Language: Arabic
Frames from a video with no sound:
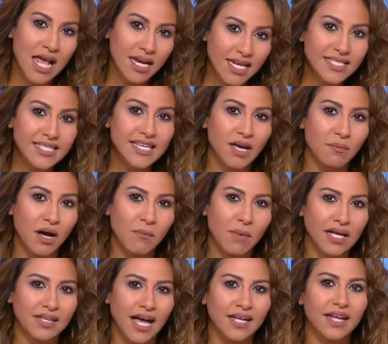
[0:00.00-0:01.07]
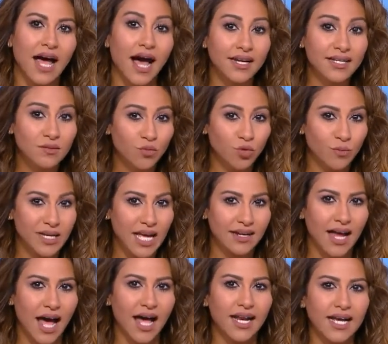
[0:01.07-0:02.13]
لسيما بعد أن علموا
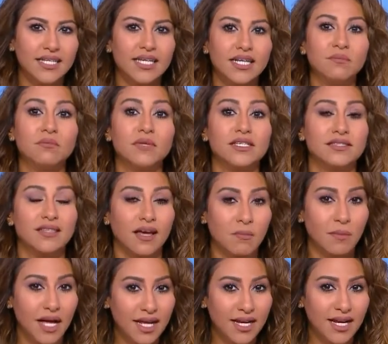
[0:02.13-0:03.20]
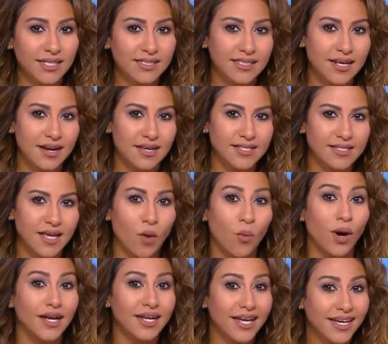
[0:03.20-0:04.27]
بأن عليهم استكمال الدراسة
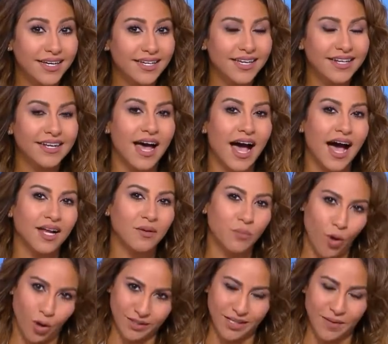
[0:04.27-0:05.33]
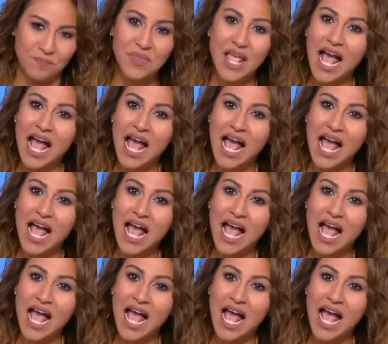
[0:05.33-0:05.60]
ولكن عن بعد